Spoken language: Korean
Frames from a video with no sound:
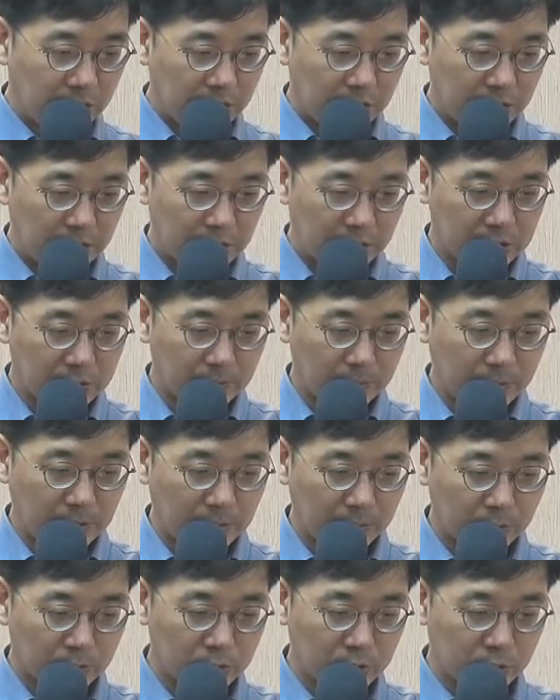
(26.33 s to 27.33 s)
하나님
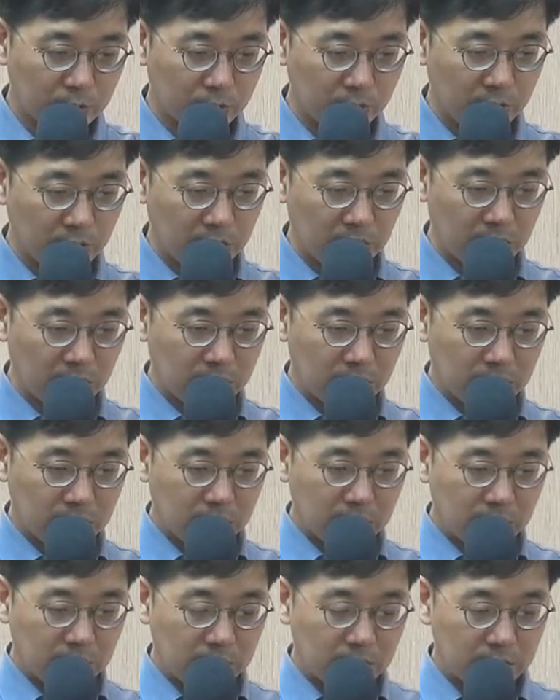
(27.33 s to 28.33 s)
아버지로 인해
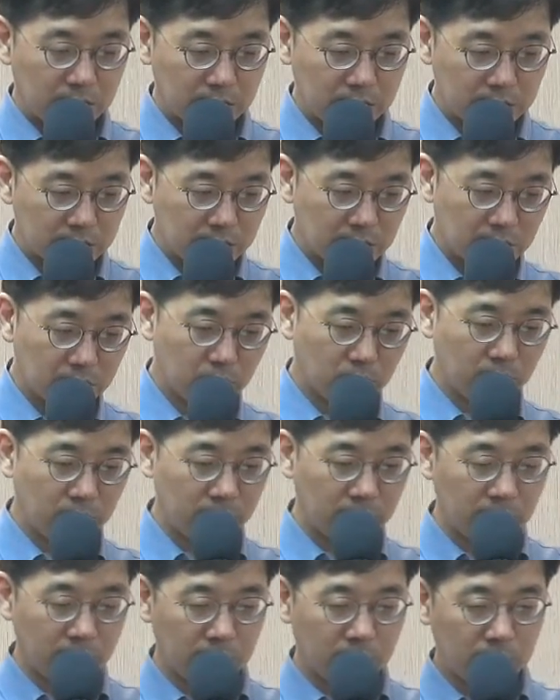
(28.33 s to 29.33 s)
사도가
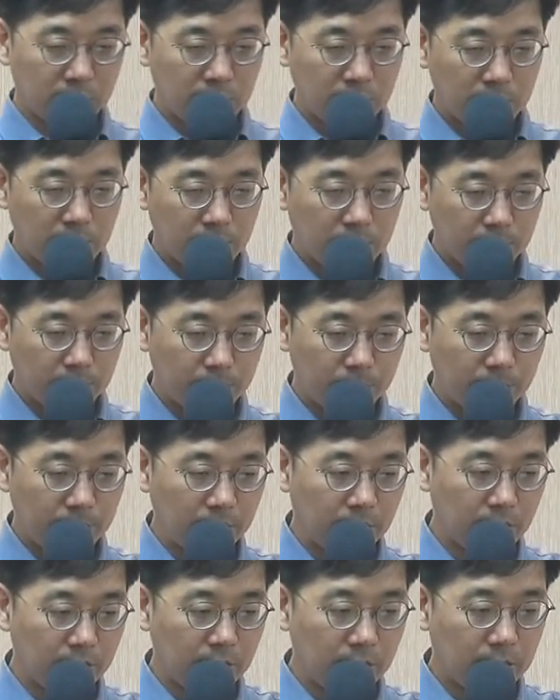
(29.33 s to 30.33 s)

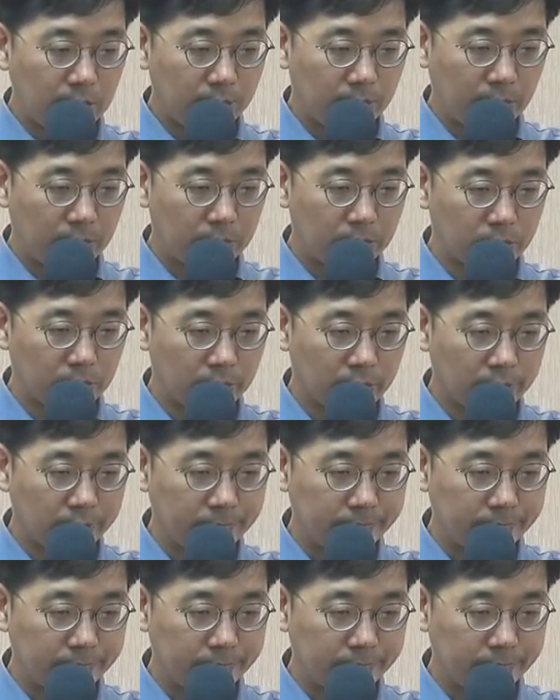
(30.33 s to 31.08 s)
낸나 바울과